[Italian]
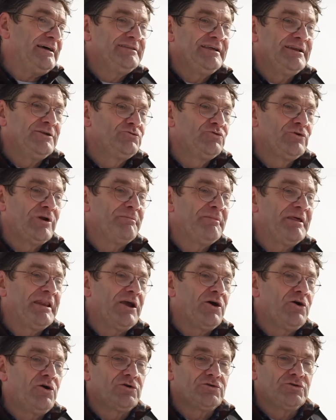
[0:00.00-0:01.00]
addirittura mi
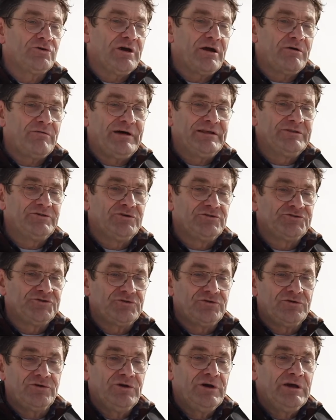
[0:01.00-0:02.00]
ricordo che quando
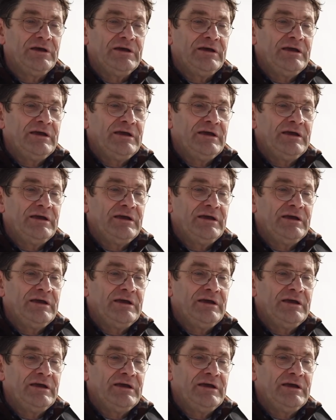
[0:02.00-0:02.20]
sono,